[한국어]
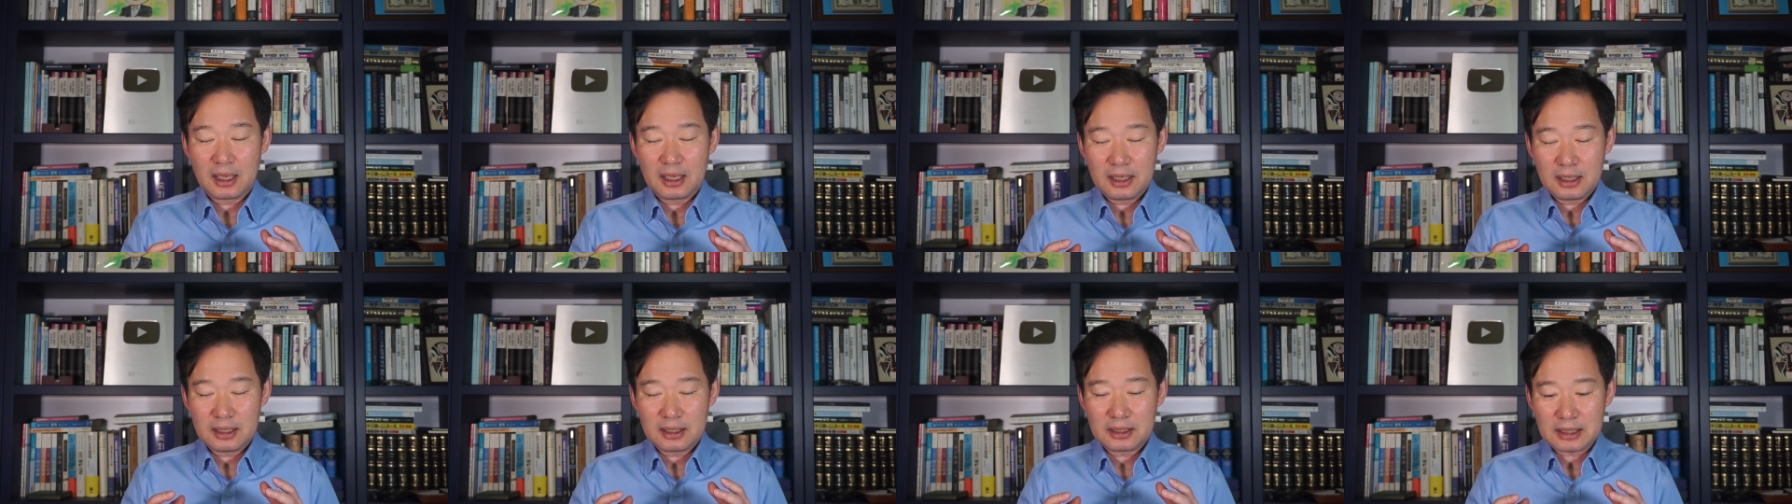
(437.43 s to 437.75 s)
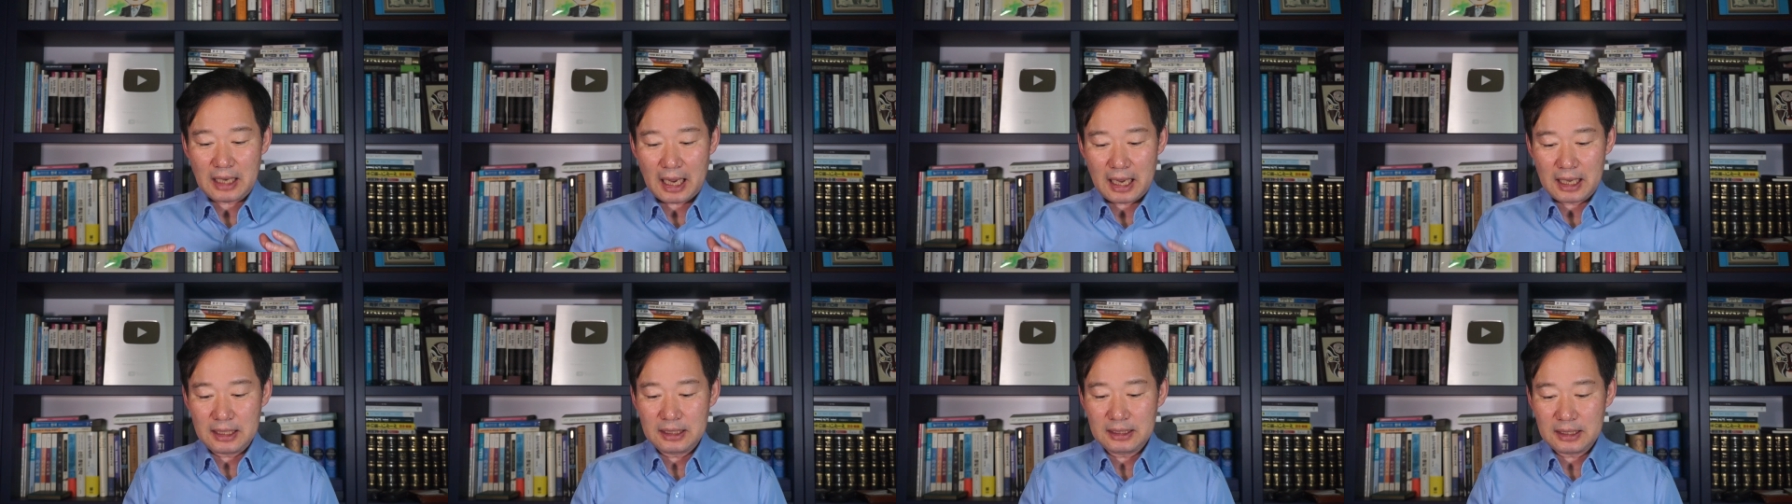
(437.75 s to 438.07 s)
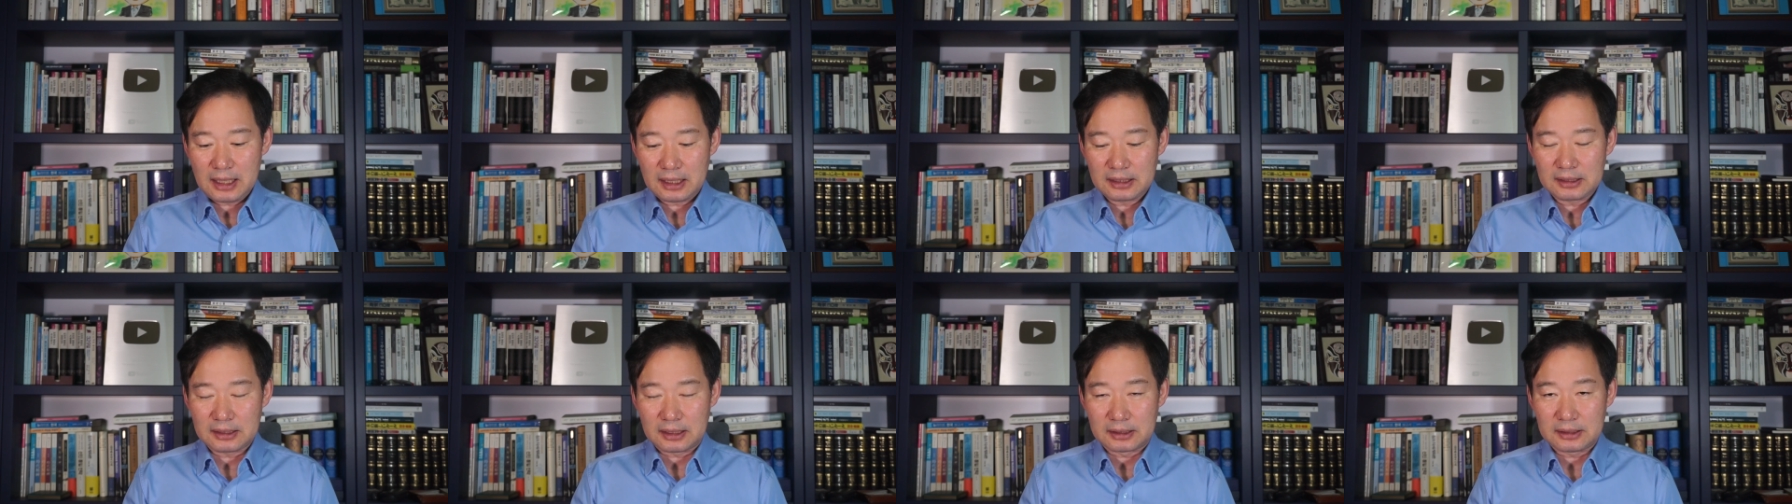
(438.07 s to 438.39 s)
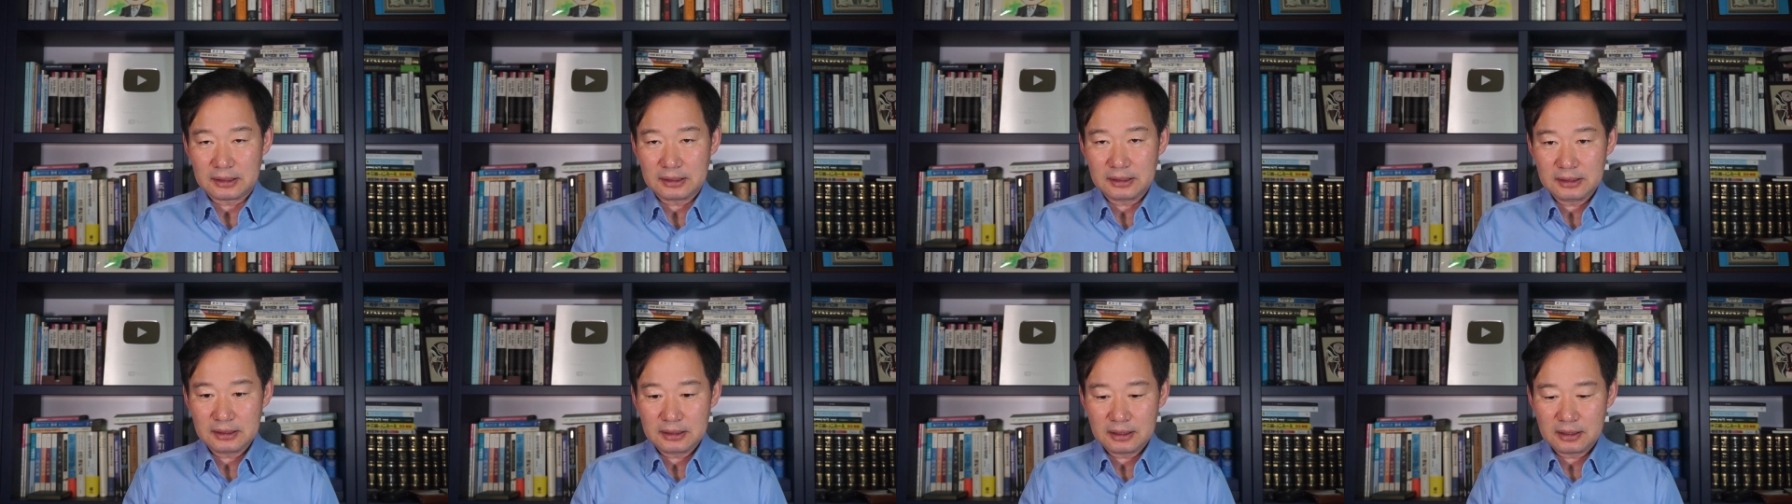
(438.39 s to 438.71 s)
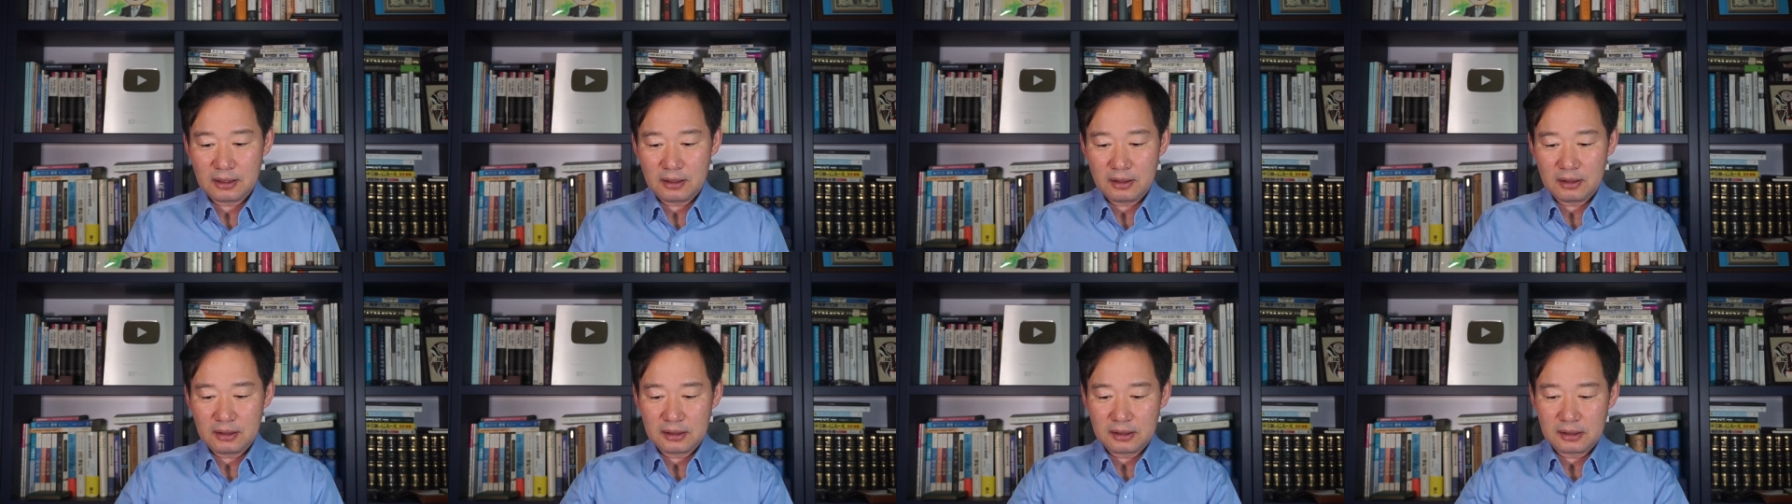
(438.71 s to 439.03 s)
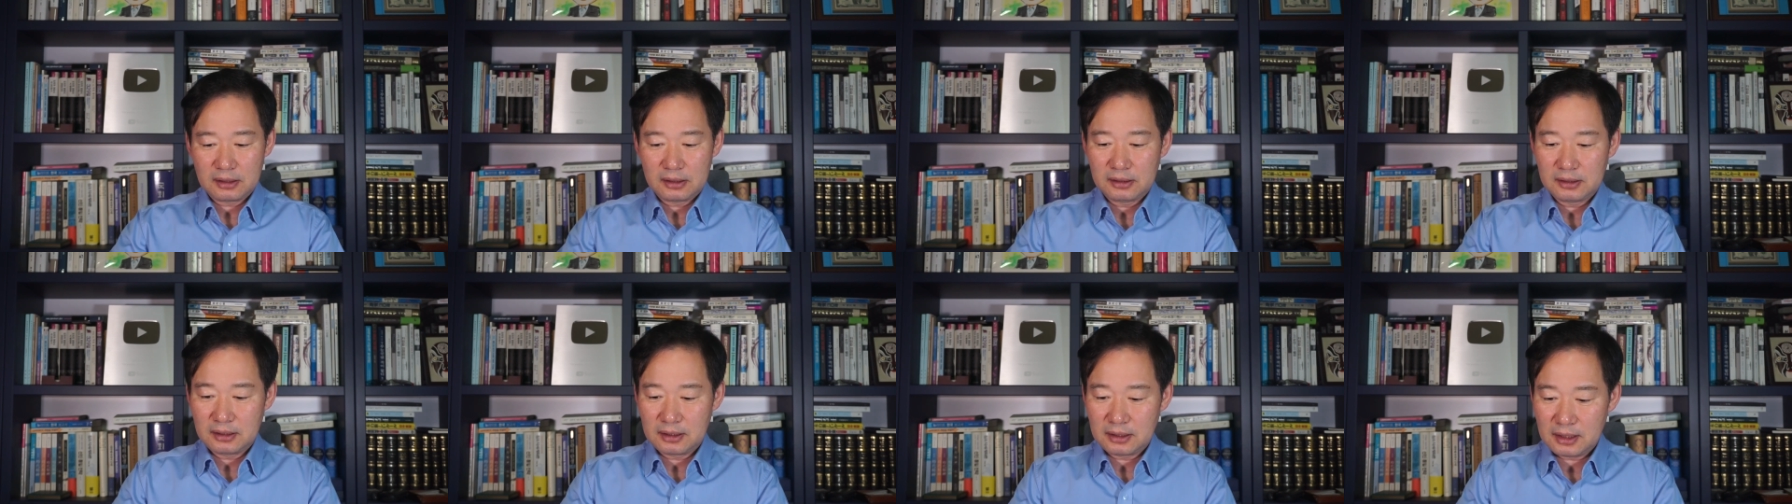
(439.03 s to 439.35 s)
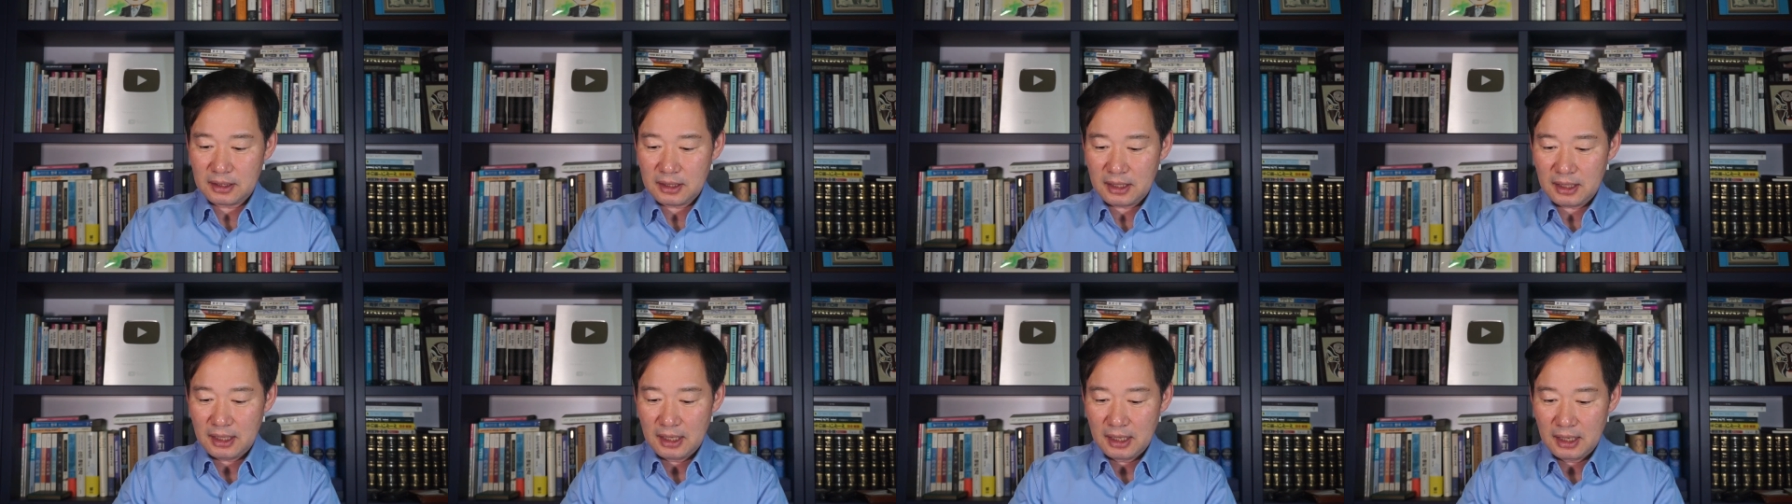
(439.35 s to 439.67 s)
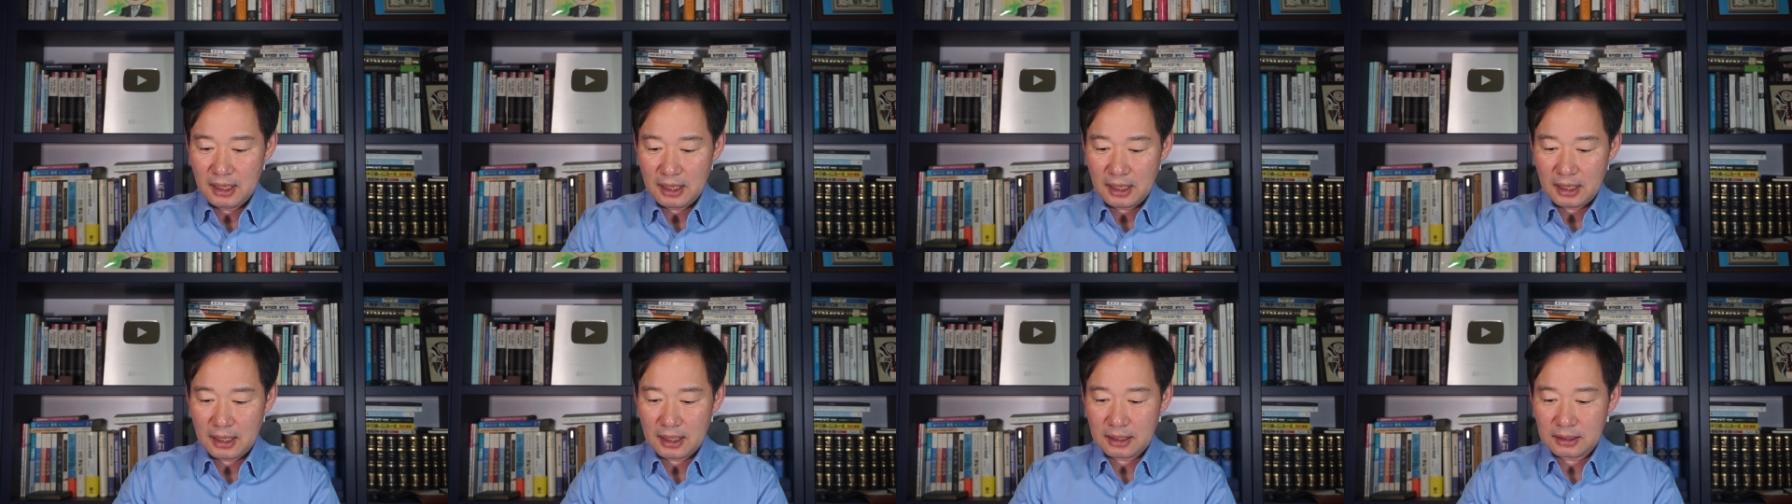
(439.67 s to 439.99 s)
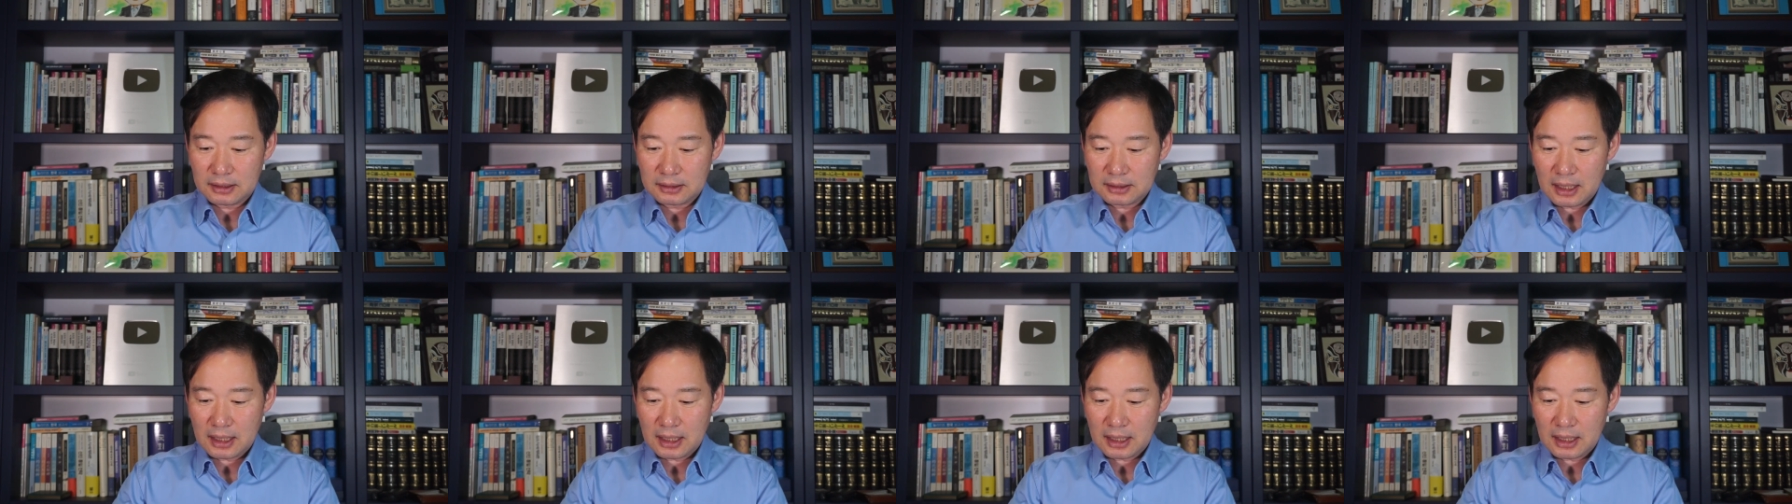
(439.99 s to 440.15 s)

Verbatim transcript: 이 자인하는 그런 글들이 에,